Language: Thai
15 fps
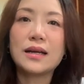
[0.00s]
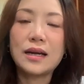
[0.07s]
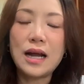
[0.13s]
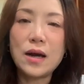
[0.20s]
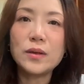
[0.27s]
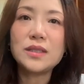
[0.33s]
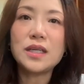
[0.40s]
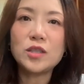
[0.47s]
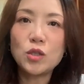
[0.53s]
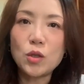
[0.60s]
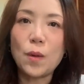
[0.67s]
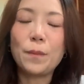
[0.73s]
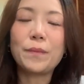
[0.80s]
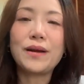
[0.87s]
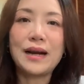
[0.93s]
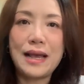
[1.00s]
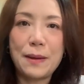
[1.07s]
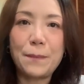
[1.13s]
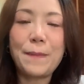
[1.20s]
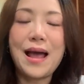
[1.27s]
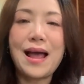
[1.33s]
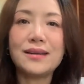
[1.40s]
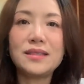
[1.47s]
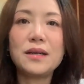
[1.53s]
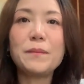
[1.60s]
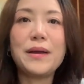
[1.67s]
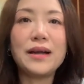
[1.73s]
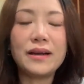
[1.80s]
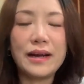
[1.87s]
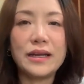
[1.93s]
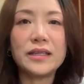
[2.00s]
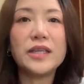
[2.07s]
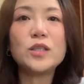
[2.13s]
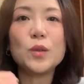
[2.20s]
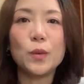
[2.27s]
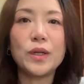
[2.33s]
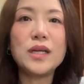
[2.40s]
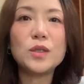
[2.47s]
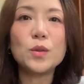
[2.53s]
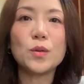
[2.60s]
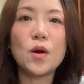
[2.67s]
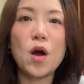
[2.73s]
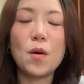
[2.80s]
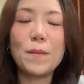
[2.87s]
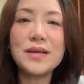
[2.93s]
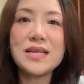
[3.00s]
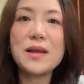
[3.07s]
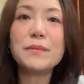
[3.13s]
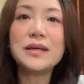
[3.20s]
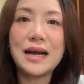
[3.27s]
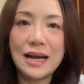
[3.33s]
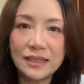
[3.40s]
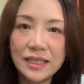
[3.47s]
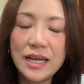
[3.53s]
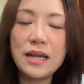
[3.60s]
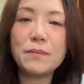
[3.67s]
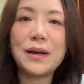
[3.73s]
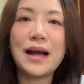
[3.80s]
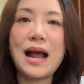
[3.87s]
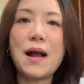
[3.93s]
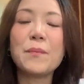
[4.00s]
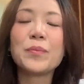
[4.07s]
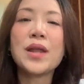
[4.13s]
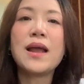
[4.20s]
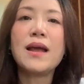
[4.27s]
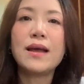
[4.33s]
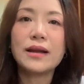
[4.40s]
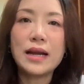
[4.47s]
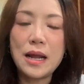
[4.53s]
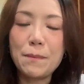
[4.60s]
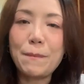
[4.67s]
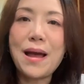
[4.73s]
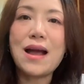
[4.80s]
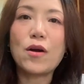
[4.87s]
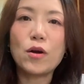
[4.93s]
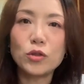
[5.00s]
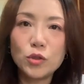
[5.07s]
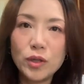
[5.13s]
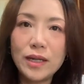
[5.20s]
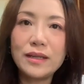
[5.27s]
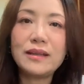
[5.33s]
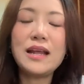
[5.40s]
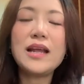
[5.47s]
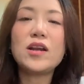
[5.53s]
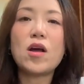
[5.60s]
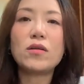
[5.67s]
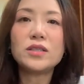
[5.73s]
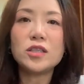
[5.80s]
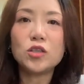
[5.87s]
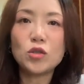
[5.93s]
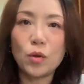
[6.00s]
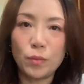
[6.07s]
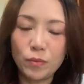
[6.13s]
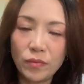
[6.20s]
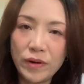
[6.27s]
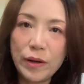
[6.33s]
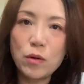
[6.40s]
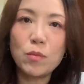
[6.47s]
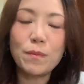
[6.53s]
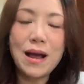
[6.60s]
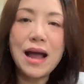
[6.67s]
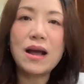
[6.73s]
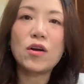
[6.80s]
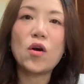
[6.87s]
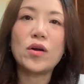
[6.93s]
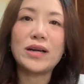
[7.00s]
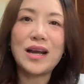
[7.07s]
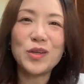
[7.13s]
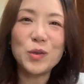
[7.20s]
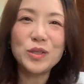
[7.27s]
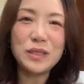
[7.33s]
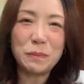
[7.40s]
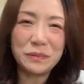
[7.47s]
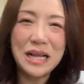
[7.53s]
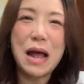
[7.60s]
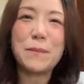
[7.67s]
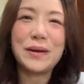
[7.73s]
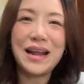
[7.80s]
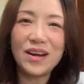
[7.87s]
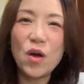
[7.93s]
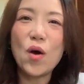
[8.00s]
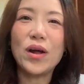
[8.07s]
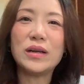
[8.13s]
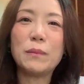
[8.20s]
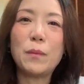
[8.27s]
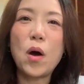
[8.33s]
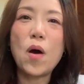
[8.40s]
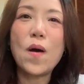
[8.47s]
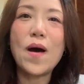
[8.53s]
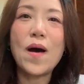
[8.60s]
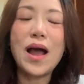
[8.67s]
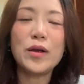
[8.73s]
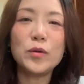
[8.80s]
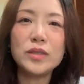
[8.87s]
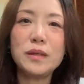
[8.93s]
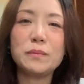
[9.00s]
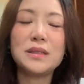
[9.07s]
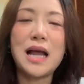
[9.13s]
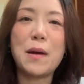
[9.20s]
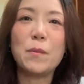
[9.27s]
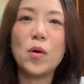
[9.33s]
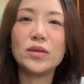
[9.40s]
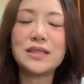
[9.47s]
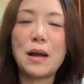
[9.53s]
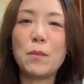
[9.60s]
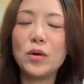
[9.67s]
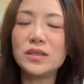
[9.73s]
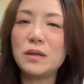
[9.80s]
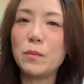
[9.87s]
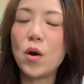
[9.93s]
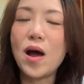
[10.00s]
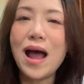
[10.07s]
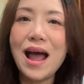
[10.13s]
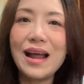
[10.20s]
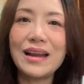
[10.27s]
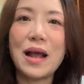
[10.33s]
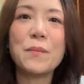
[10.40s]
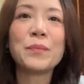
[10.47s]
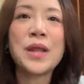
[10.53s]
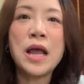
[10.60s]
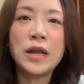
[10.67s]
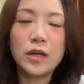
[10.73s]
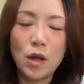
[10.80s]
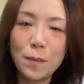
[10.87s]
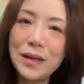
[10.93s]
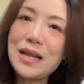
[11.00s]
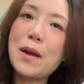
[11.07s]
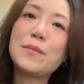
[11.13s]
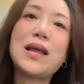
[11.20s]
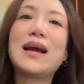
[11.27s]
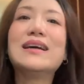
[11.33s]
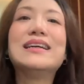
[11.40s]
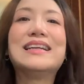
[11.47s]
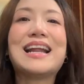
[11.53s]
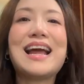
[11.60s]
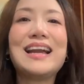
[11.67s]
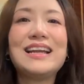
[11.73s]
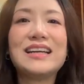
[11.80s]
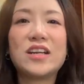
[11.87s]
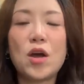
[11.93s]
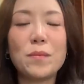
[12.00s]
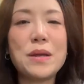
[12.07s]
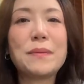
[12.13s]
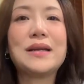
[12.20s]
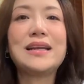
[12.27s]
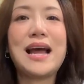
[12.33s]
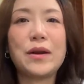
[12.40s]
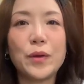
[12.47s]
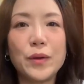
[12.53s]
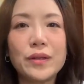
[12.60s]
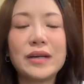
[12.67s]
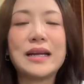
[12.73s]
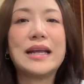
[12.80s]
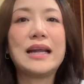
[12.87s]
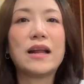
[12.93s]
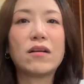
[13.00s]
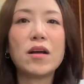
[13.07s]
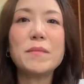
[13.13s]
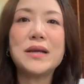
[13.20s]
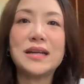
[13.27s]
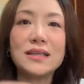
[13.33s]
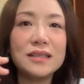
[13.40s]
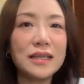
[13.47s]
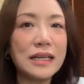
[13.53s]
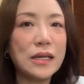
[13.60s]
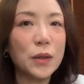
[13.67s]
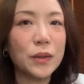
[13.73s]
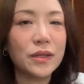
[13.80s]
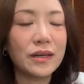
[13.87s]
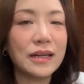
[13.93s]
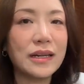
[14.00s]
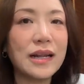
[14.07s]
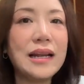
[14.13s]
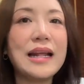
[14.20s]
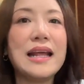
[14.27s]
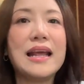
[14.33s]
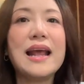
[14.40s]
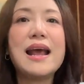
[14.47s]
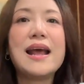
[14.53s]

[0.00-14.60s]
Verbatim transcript: เขาจะจบเกรด8ซึ่งเป็นเกรดที่สูงที่สุดของไม่ใช่มืออาชีพนะคะ เกรด8ของ Trinity น้องจะจบเร็วมากก่อนอายุ 13 แน่นอน พออายุ 13ม3ม4ม5เนี่ยน้องไปทำอย่างอื่นได้เลย น้องมีพื้นฐานดนตรี แล้วก็มีทฤษฎีดนตรีที่ดี